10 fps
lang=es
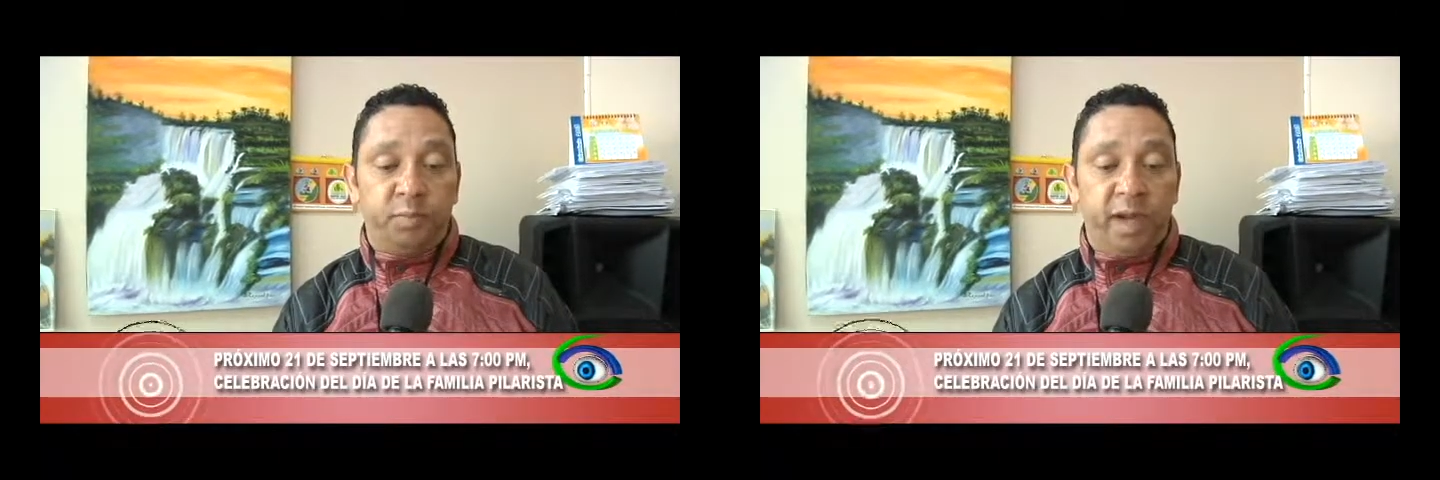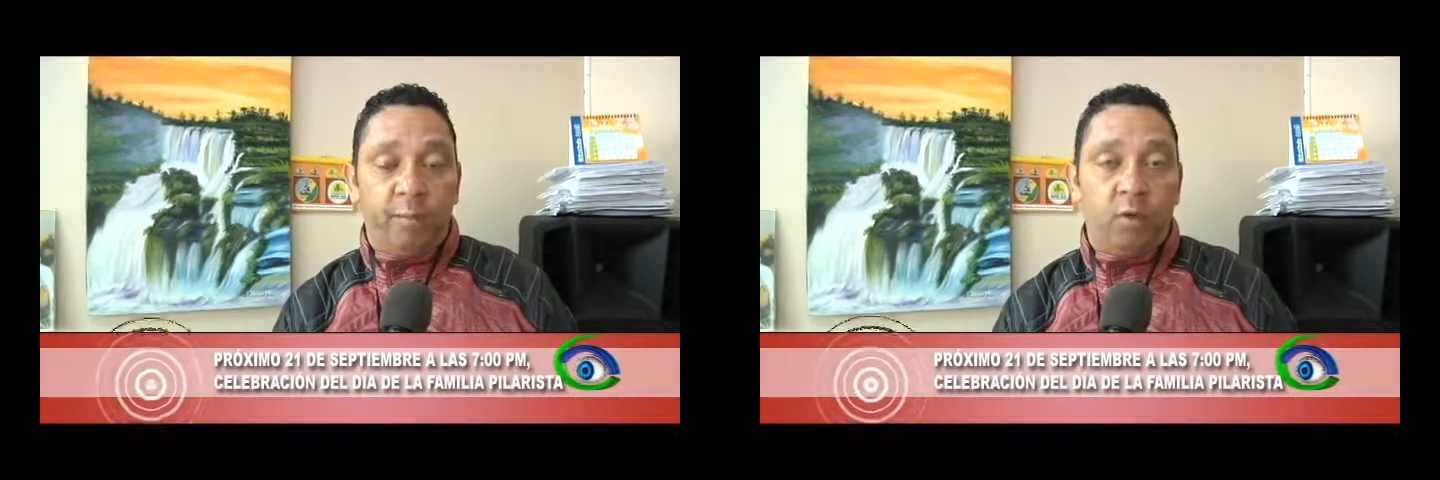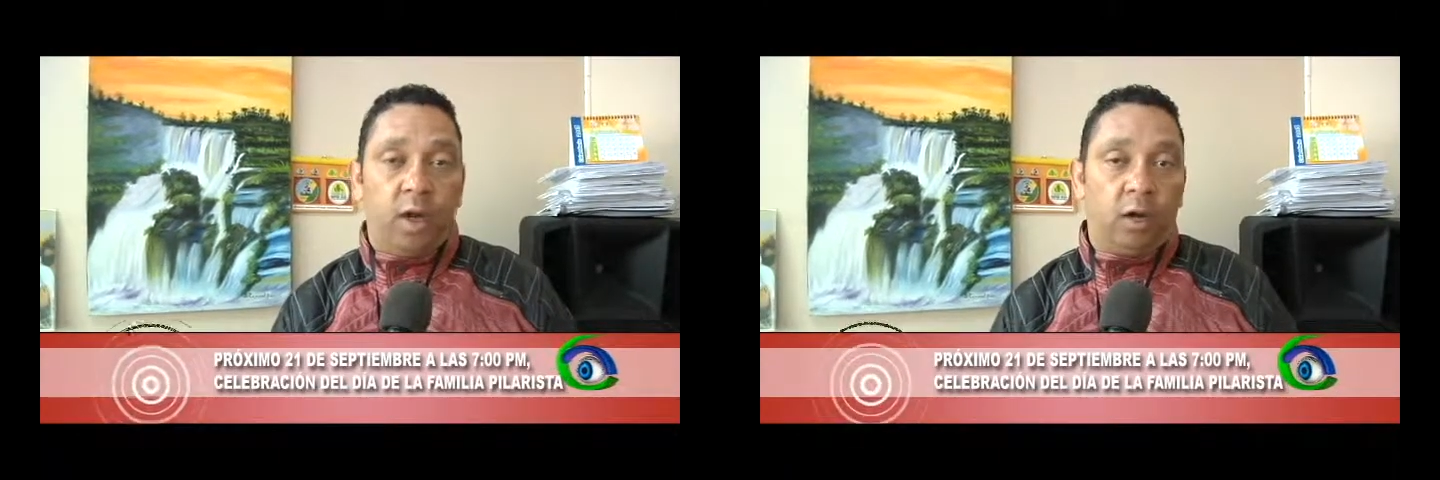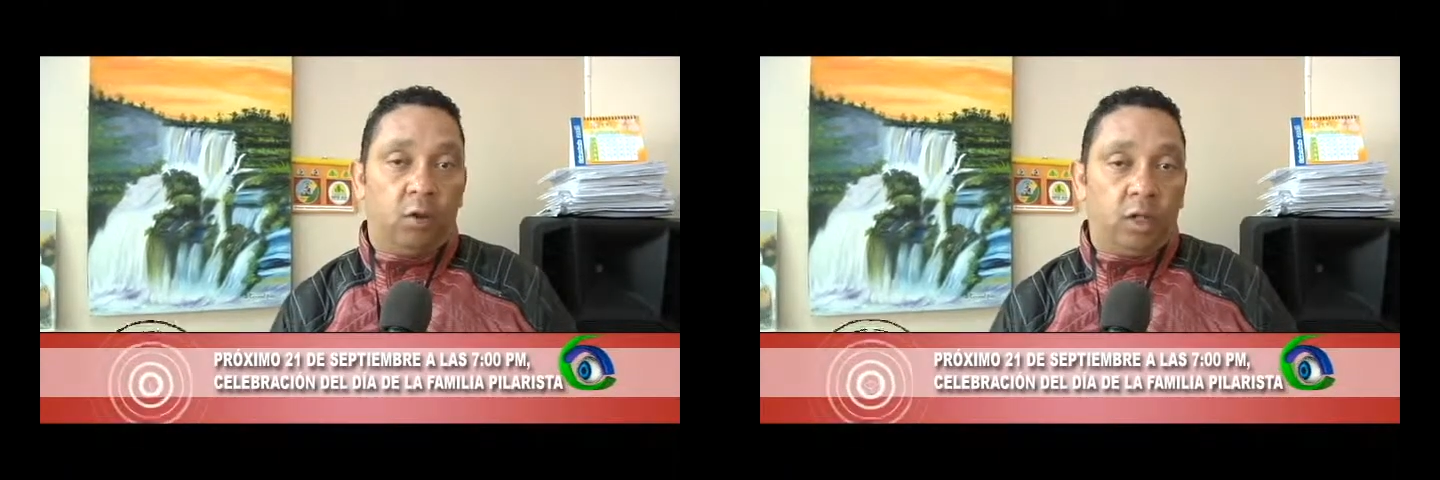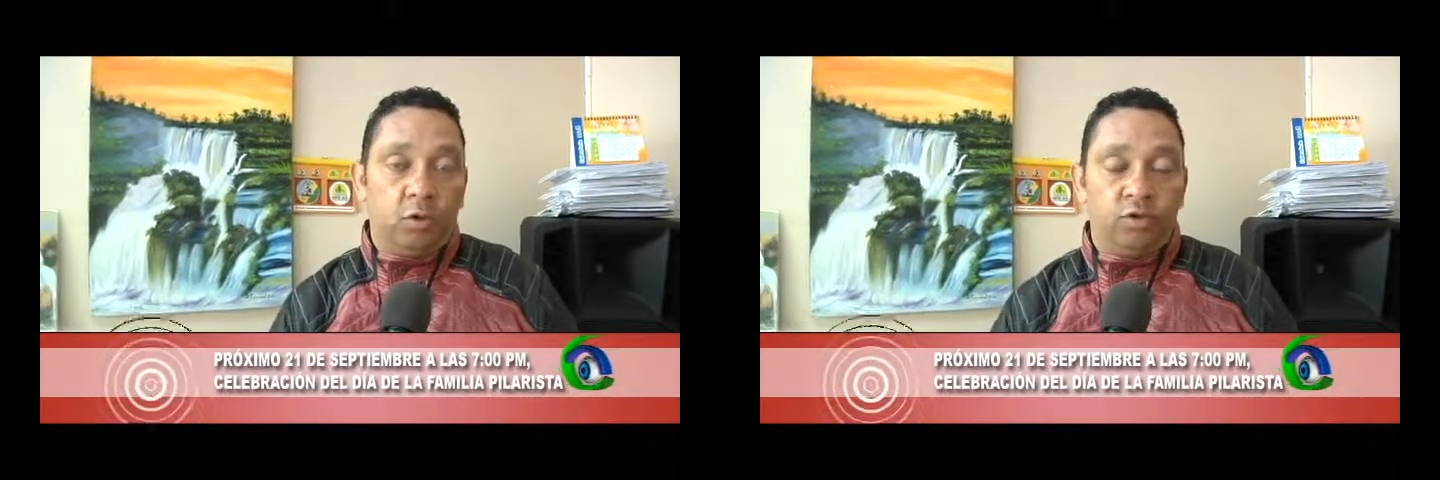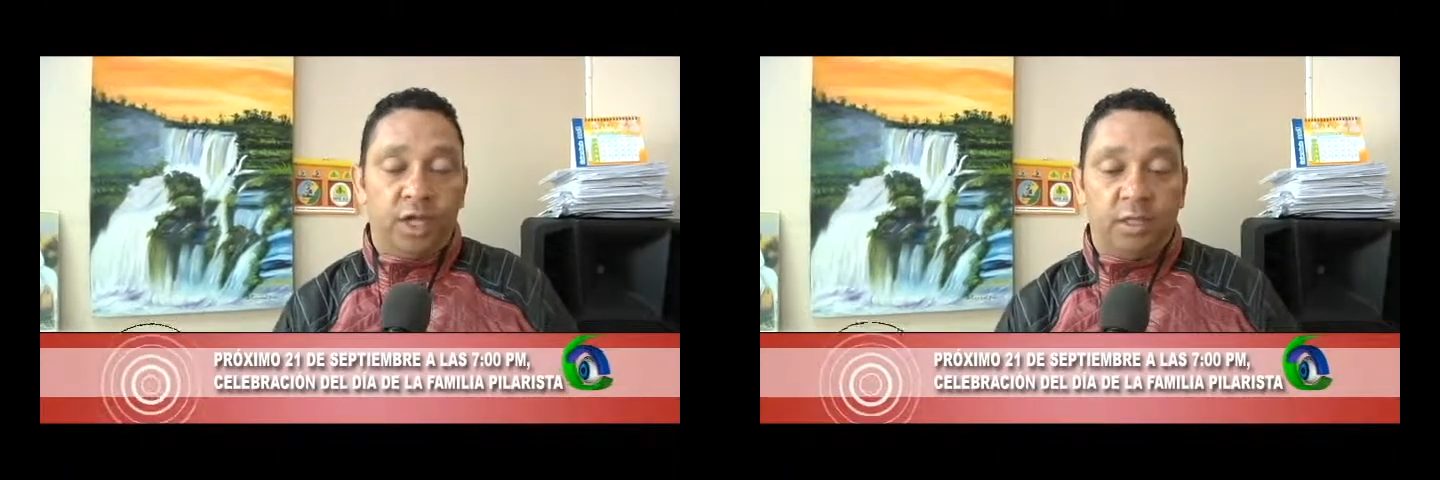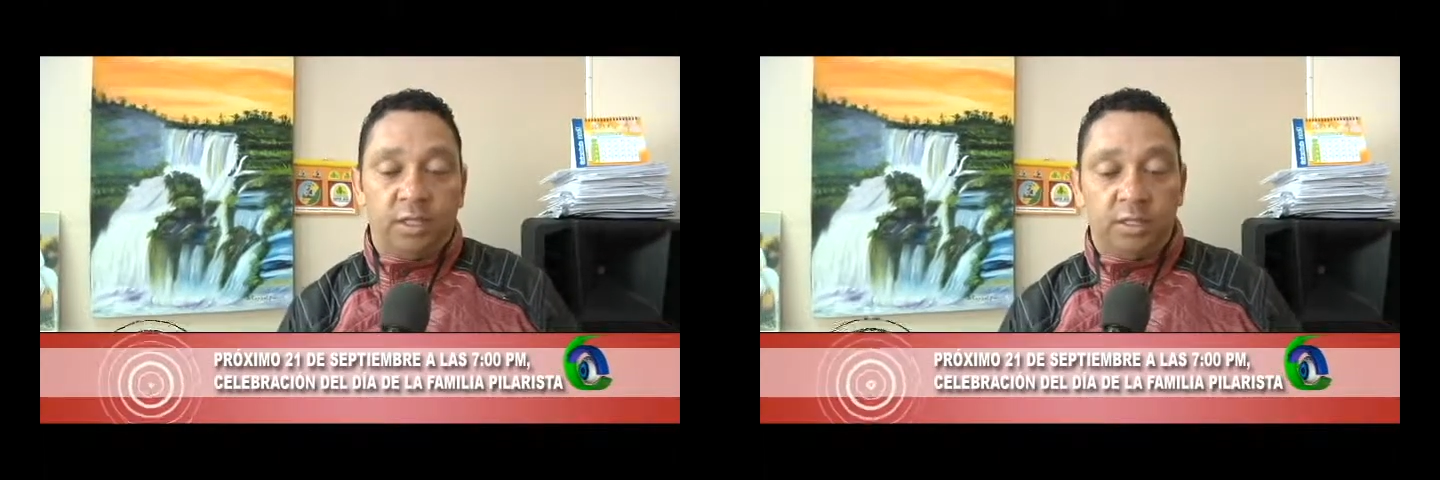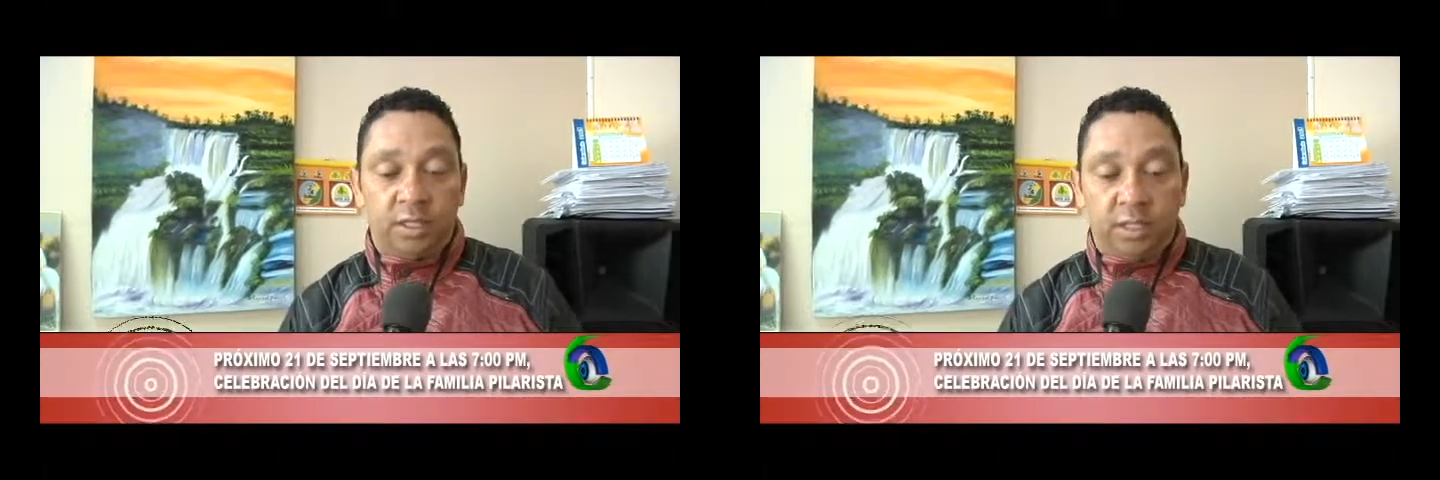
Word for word: esperamos alrededor de 200,